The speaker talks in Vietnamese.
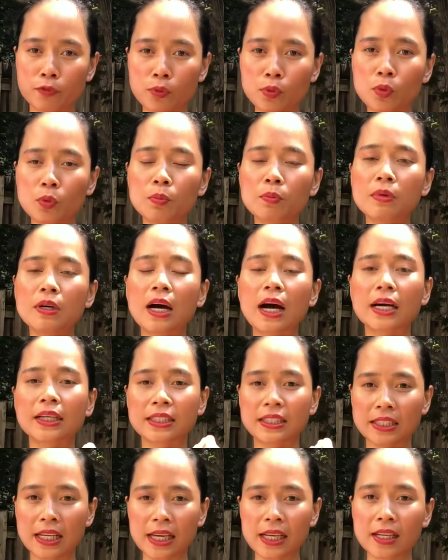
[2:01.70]
phụ, bữa
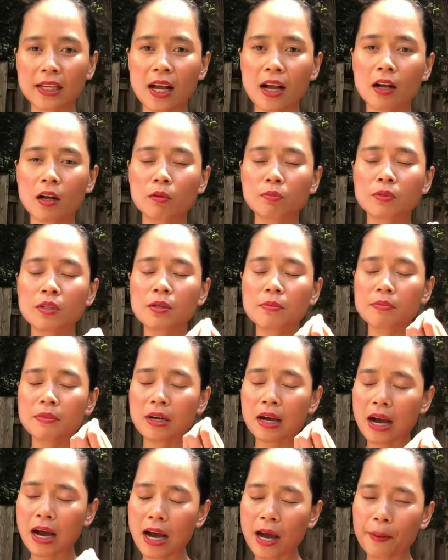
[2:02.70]
ăn chính, các công thức
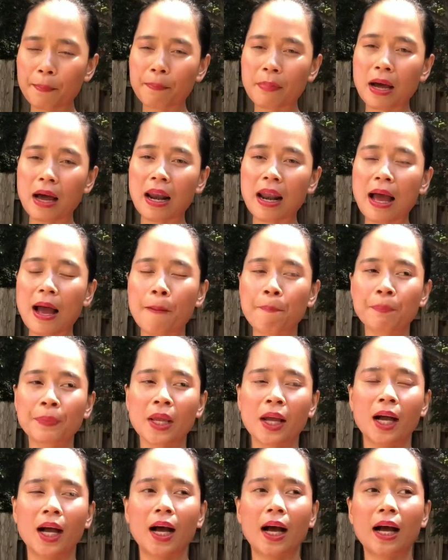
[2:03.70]
bữa ăn mà là
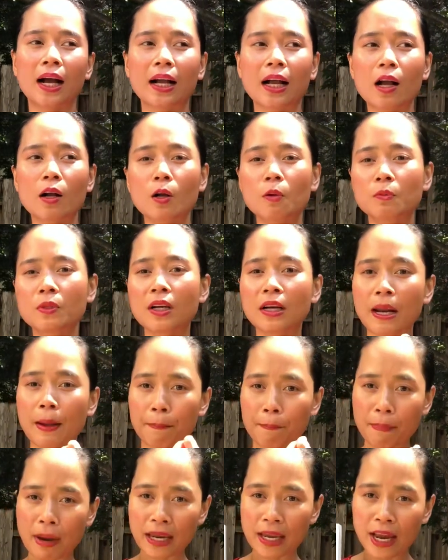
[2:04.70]
à, các công thức
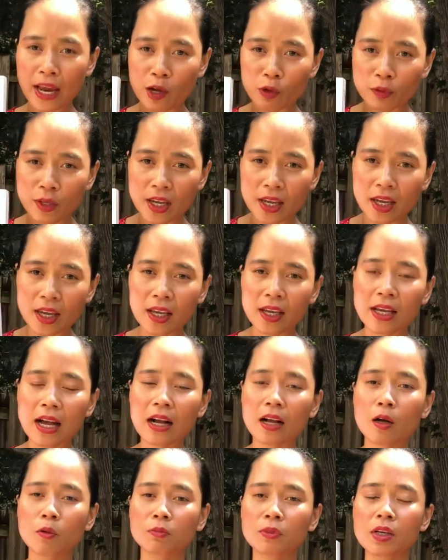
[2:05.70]
làm bánh heo thi,
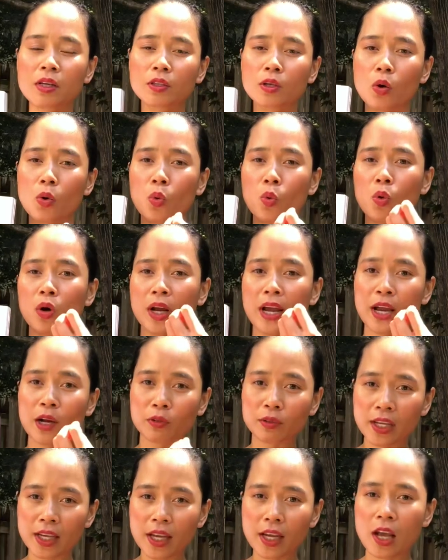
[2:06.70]
các công thức đồ uống
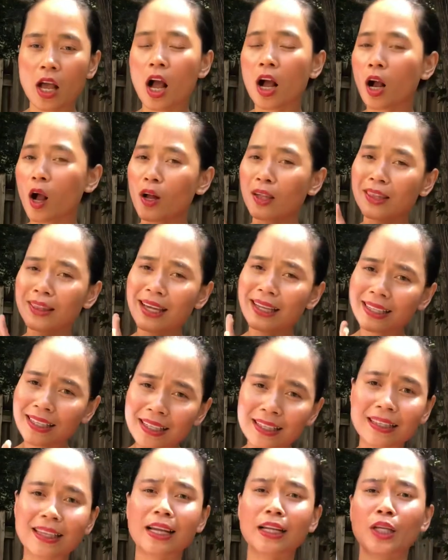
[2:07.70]
heo thi, có tất
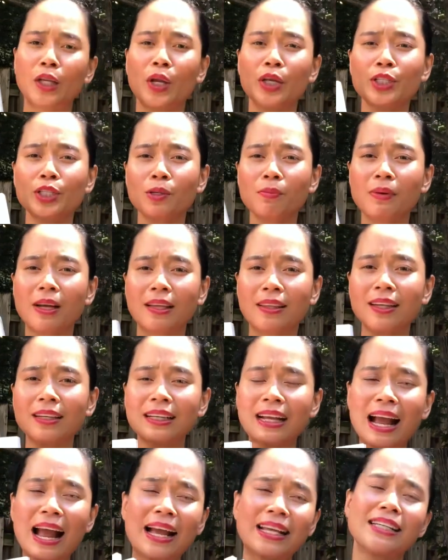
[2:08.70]
tần tật nói chung là là tất
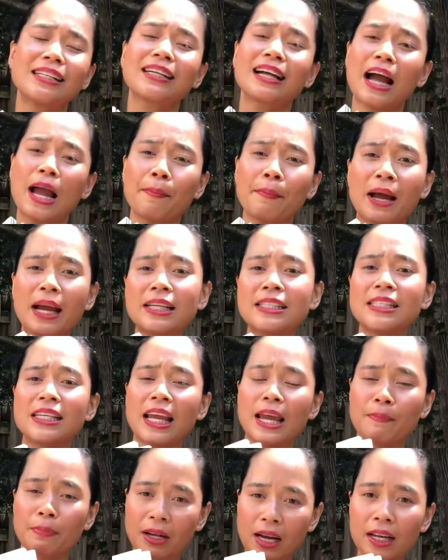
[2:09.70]
cả những cái mà anh chị
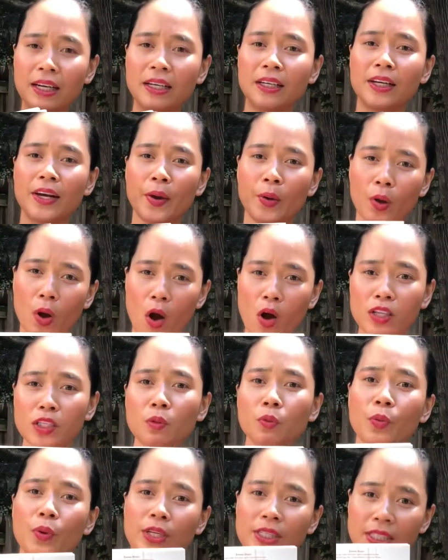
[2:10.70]
em cần đều có
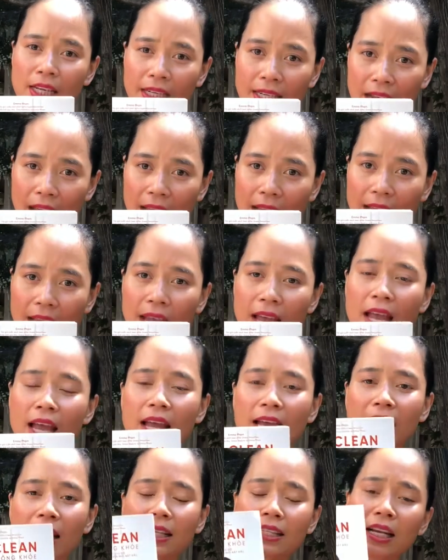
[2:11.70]
trong quyển sách này
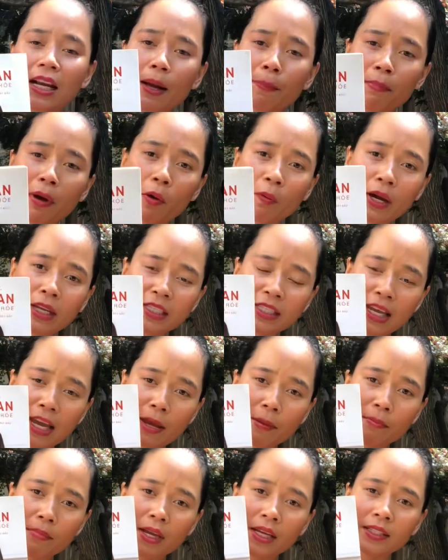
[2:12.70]
thì rất là mong anh chị
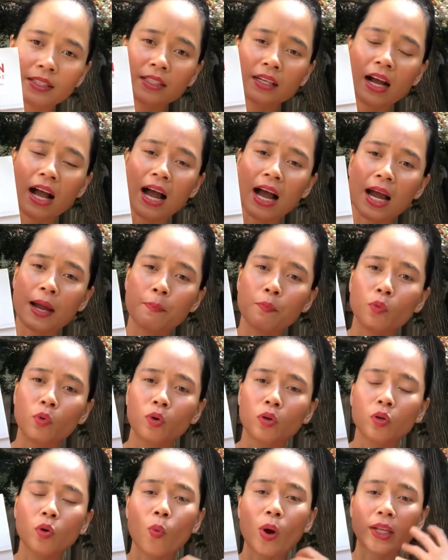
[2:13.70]
em mình những ai
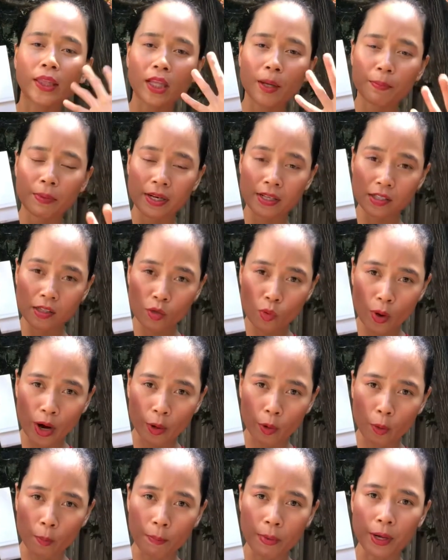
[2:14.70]
muốn quan tâm đến sức khỏe
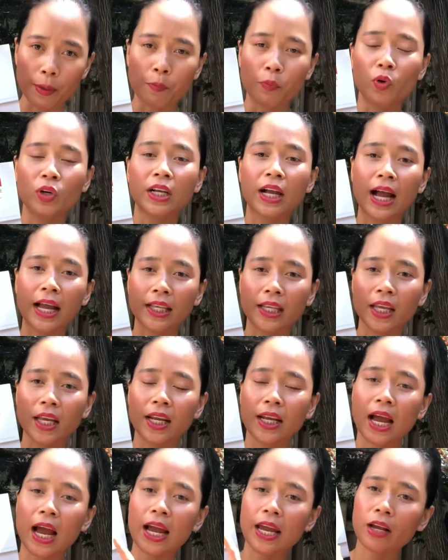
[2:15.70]
của mình muốn cải
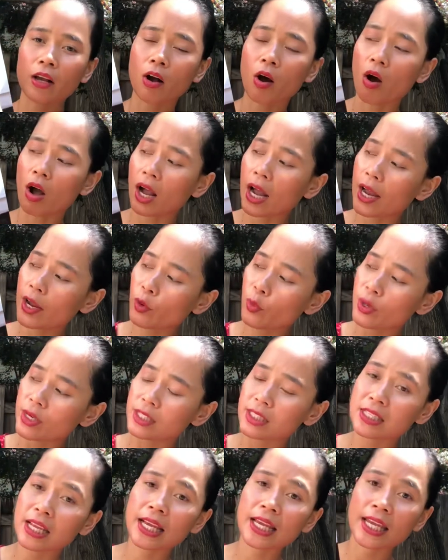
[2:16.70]
thiện hãy có ngay quyển
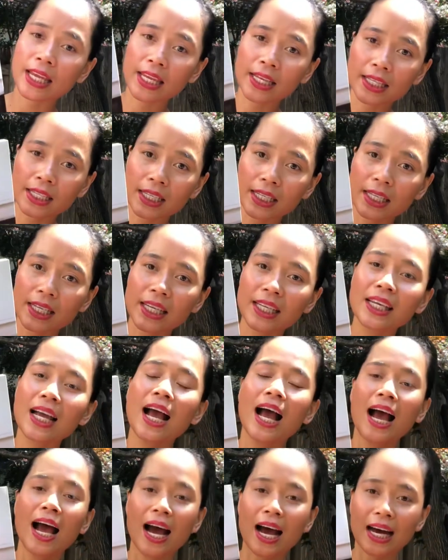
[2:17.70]
sách Eat Clean
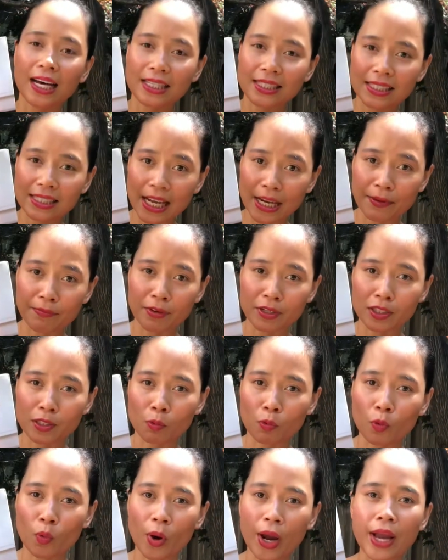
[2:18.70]
ăn sạch và
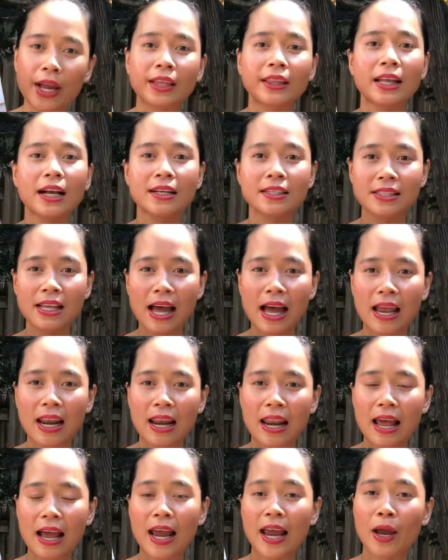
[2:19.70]
sống khỏe tác giả
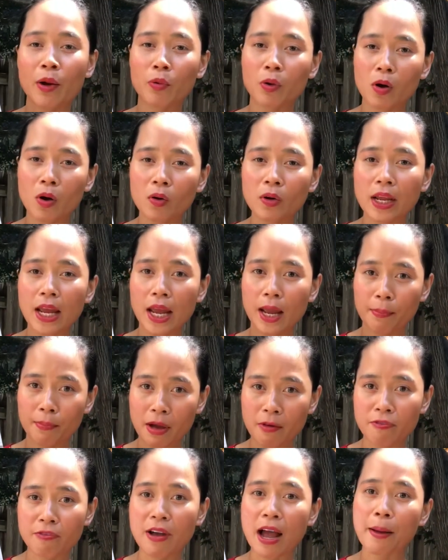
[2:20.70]
là Heo Cốt
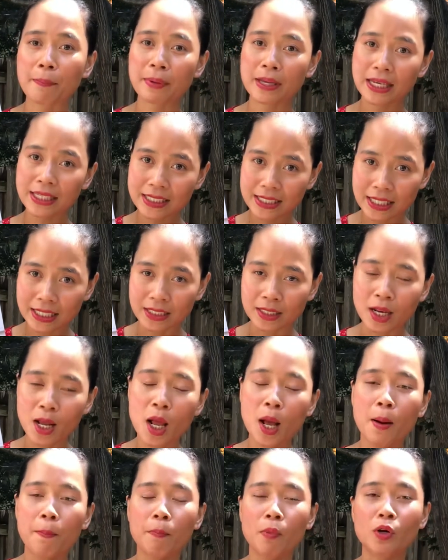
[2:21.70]
Emma Phạm Kitchen
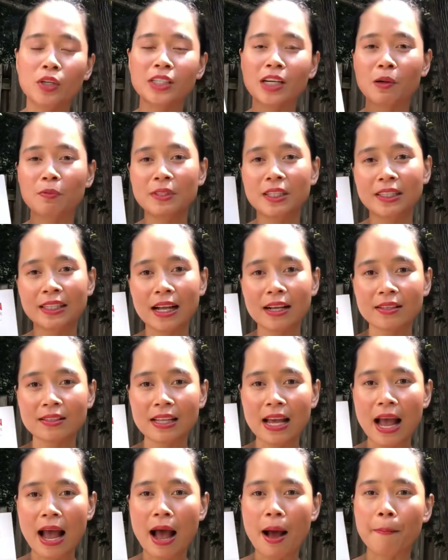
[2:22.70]
một trong những tác
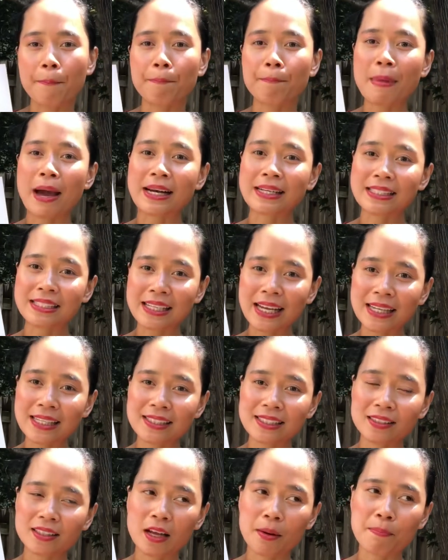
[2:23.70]
giả bán sách
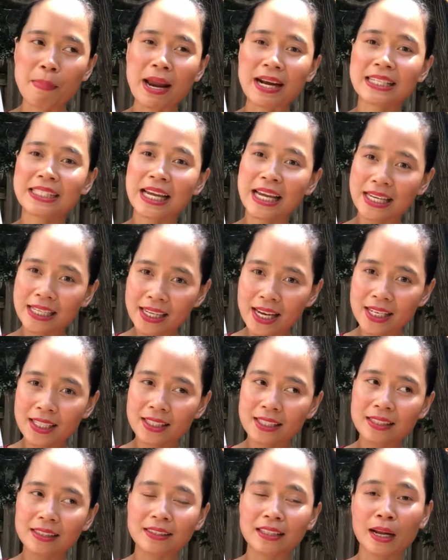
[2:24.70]
à, bán chạy nhất
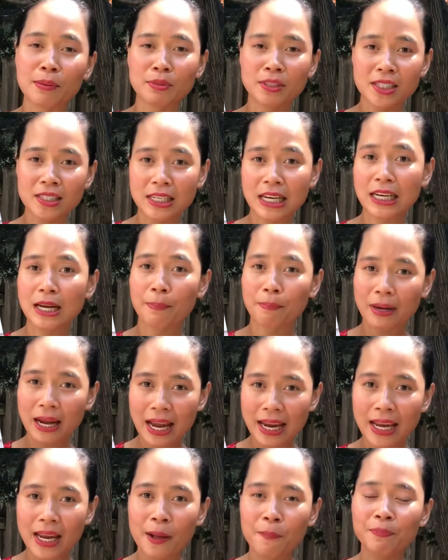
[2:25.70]
từ năm trước đến năm
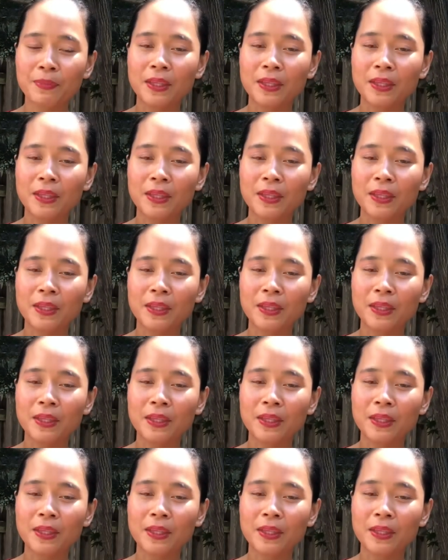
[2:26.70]
nay